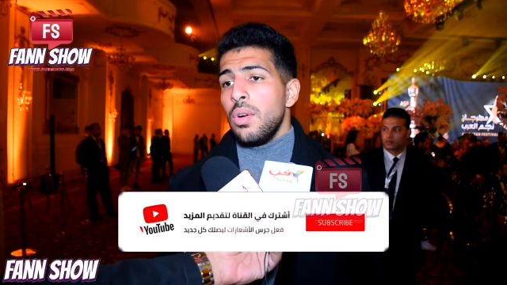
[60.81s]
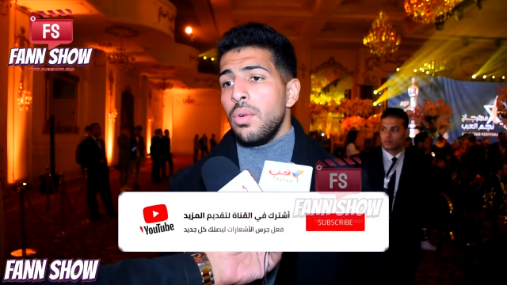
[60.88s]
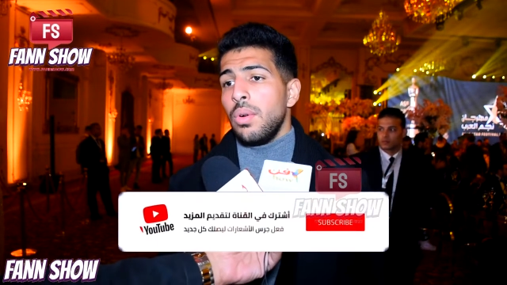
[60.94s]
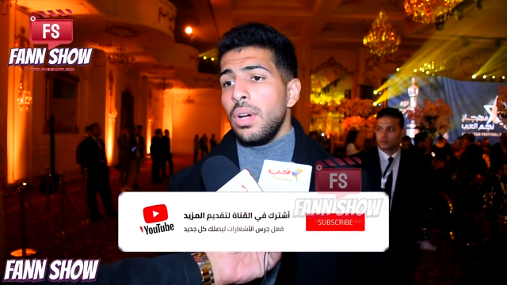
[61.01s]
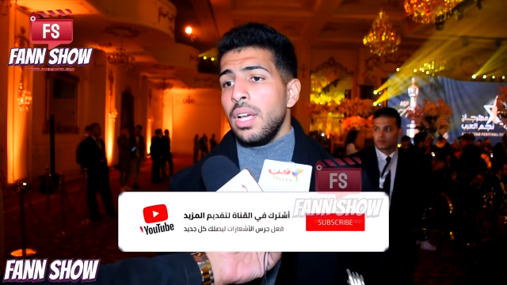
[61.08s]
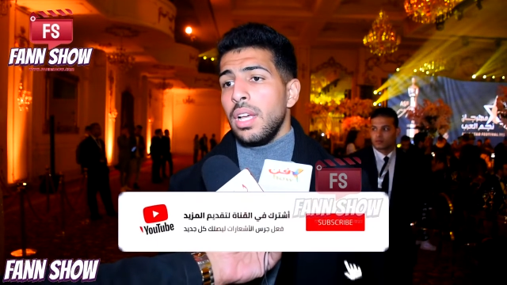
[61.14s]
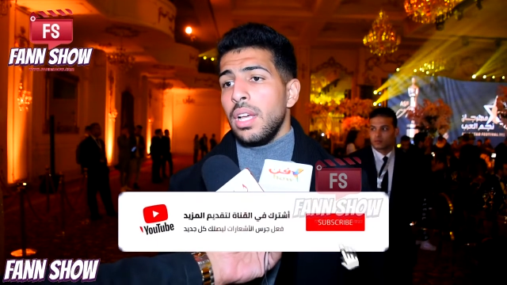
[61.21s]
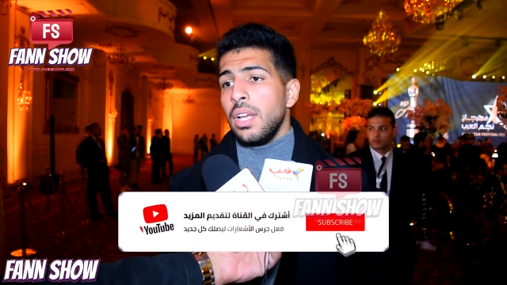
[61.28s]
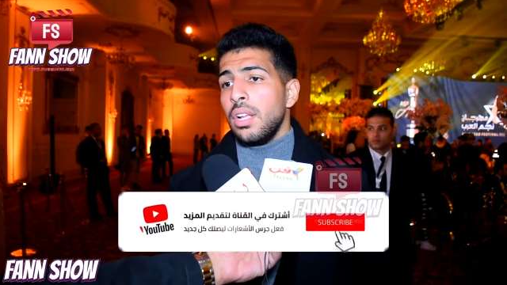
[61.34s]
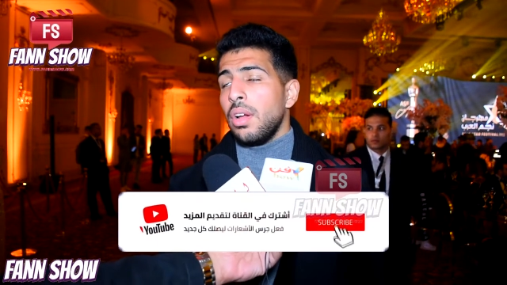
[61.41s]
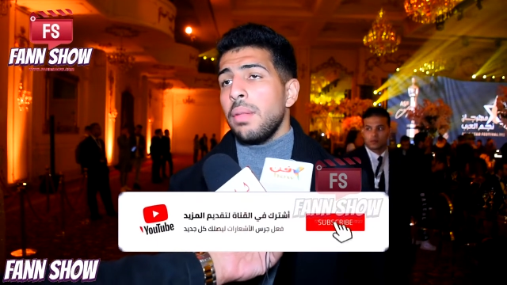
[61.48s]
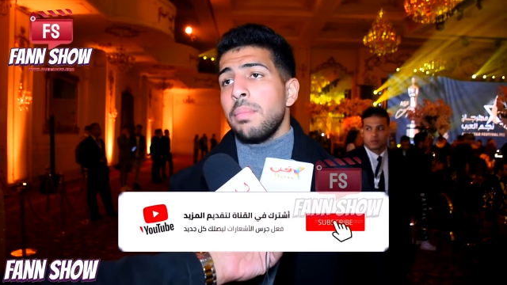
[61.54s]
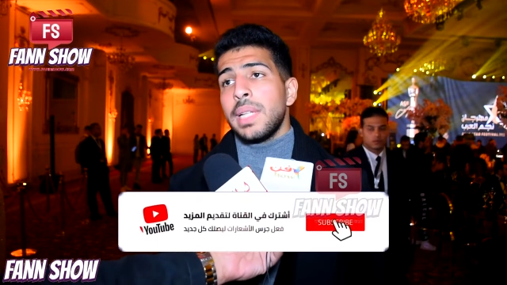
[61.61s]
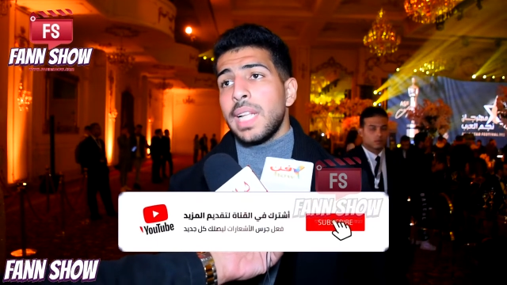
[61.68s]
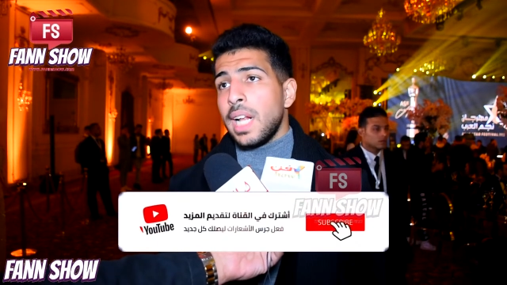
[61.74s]

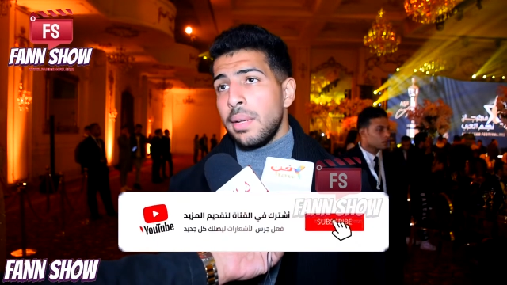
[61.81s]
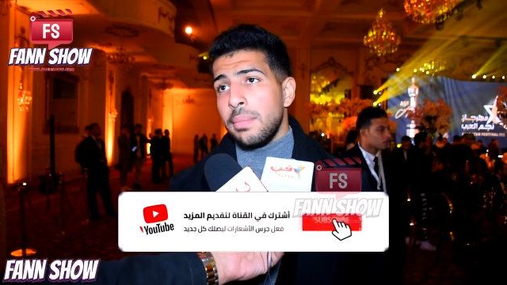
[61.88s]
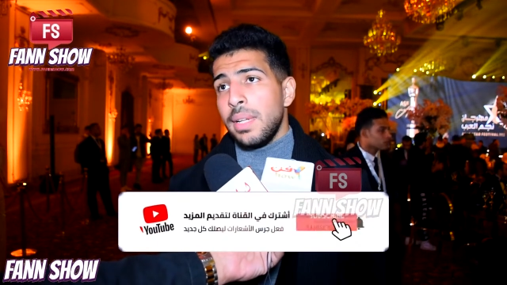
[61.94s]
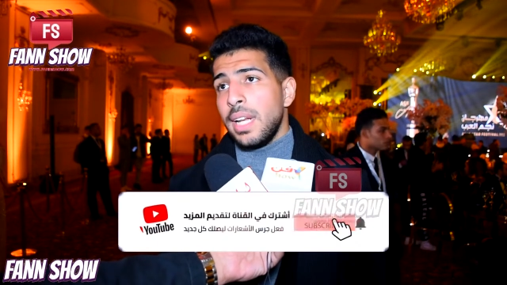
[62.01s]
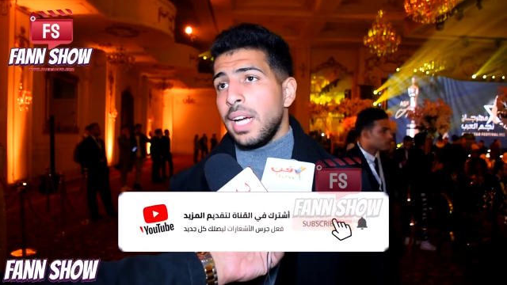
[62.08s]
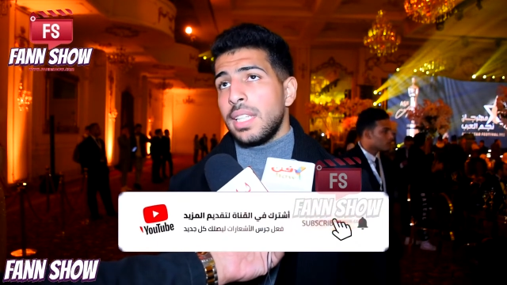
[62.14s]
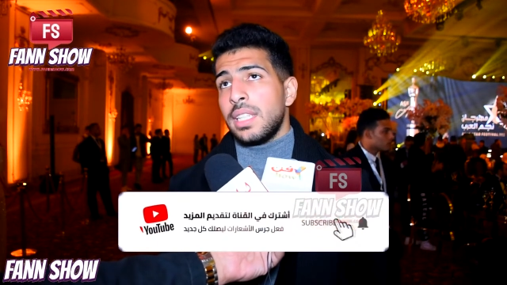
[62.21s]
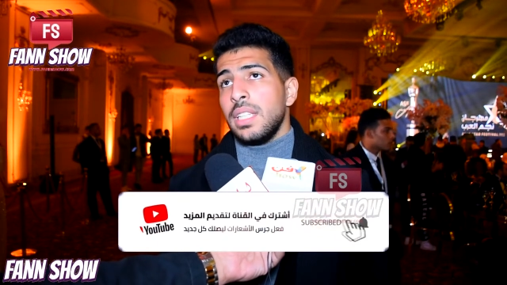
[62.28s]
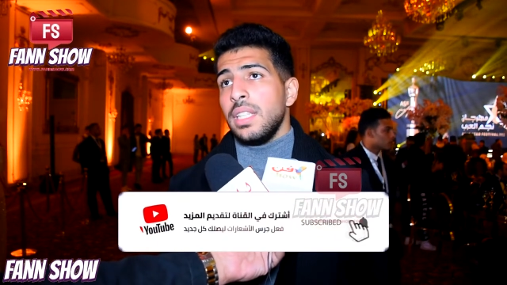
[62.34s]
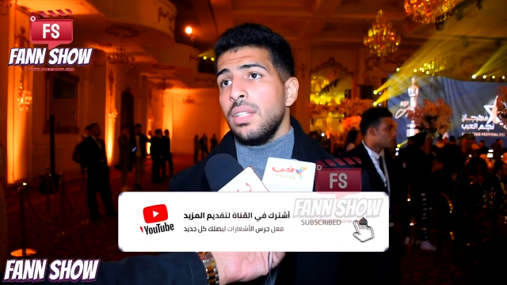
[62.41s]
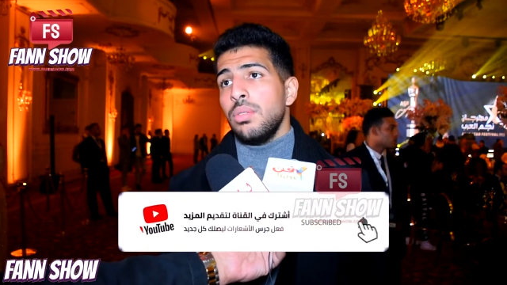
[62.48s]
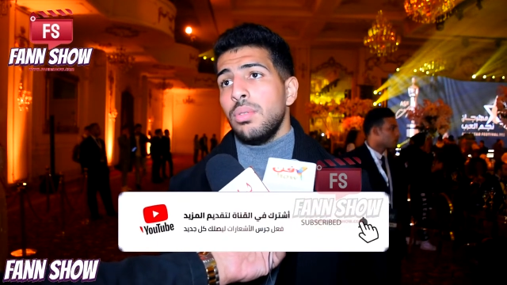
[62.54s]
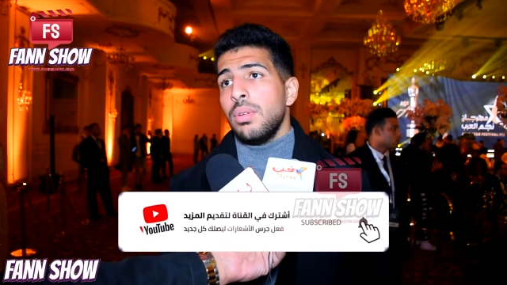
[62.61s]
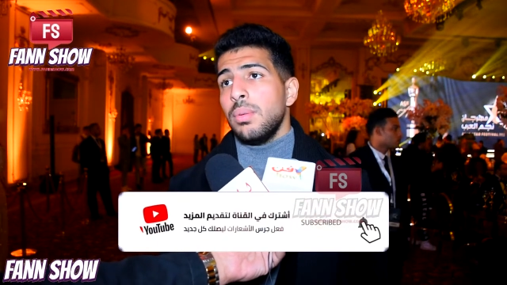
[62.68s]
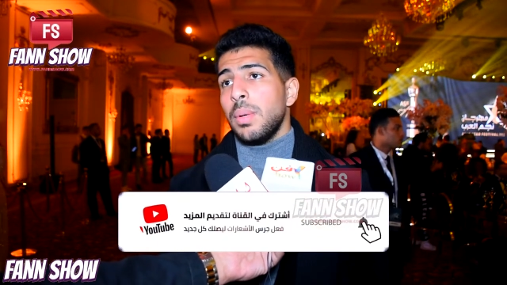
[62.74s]
والواحد بيتعلم منها
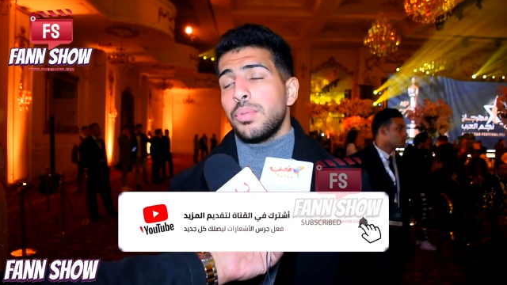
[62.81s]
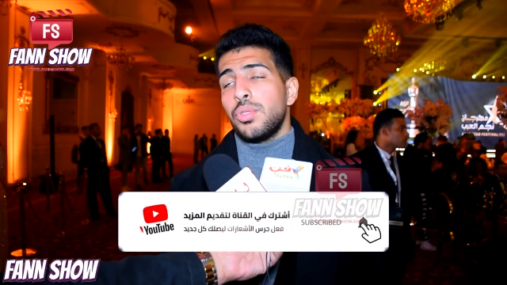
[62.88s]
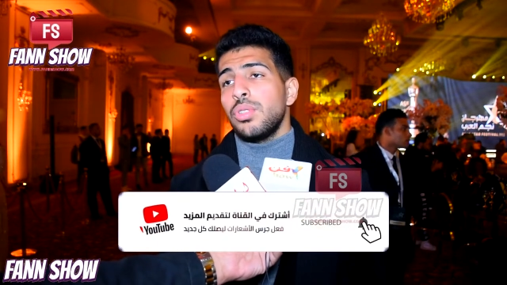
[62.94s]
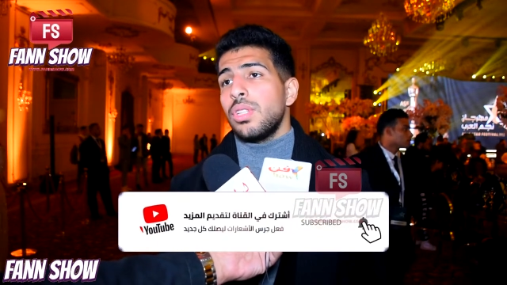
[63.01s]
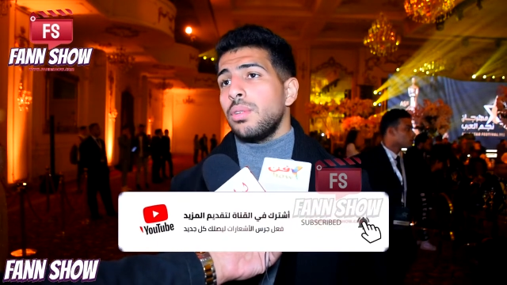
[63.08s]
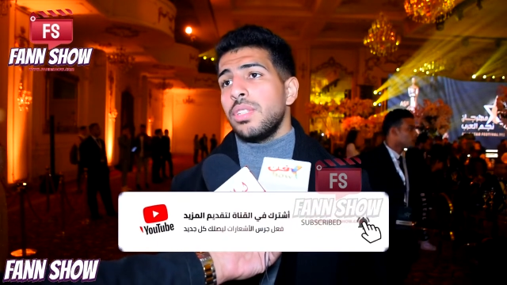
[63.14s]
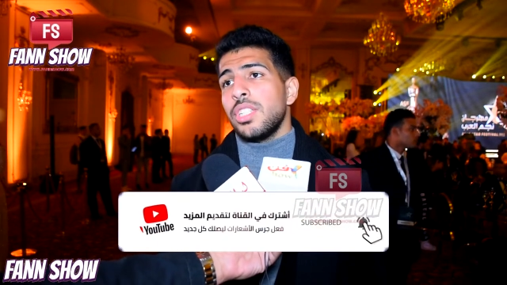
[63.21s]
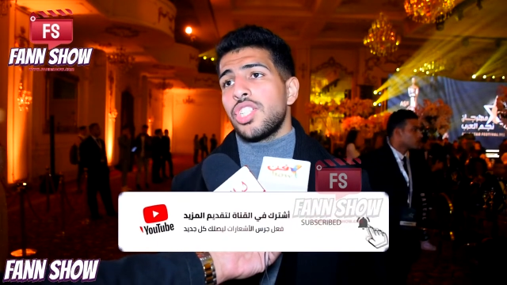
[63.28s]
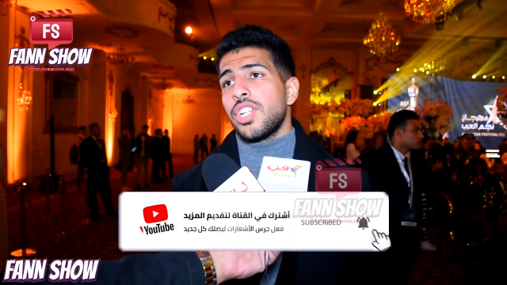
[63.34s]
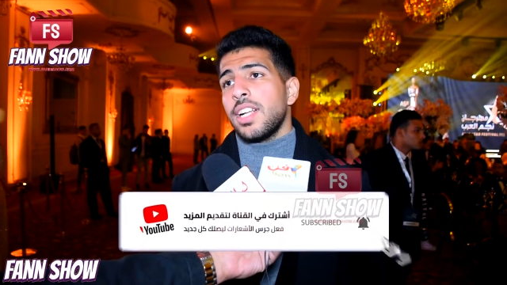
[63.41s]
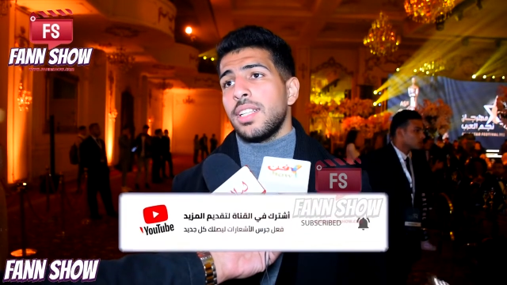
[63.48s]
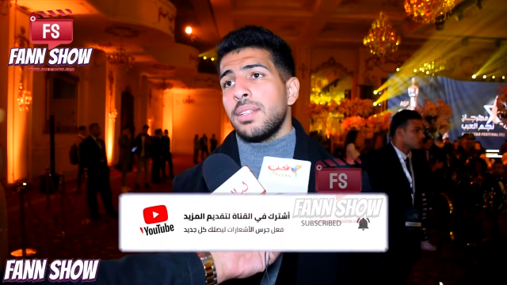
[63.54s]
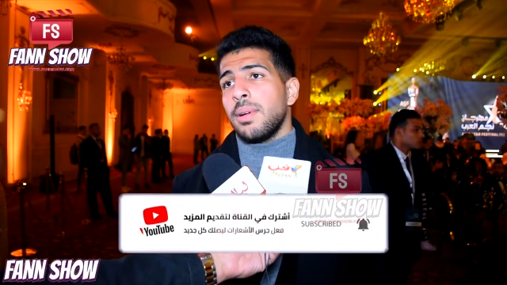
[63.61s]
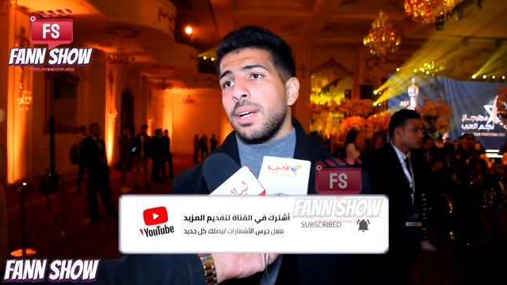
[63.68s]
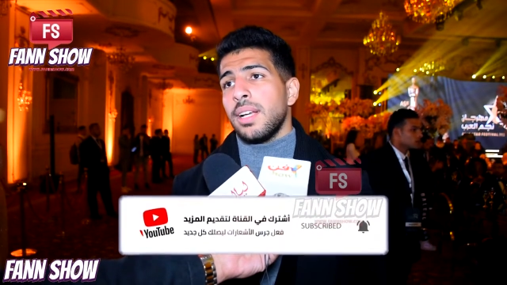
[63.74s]
كتير ومبسوط قوي اني
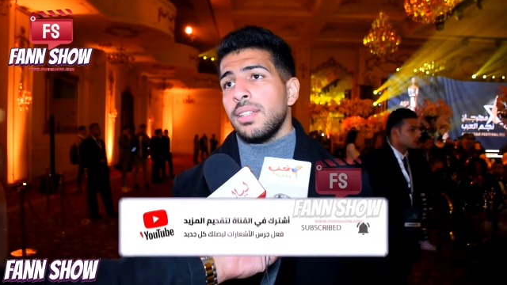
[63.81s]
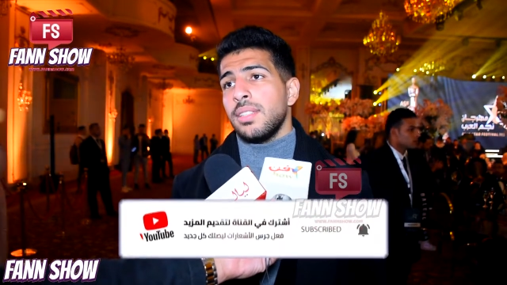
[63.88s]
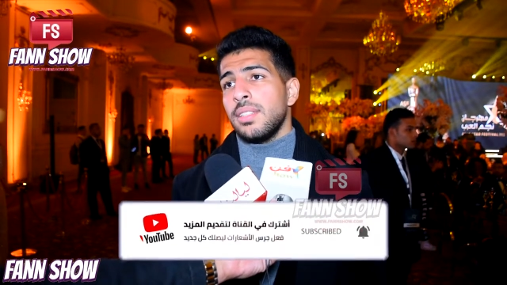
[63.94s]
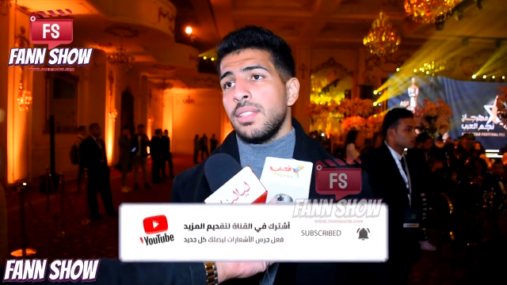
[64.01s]
اشتغلت معاها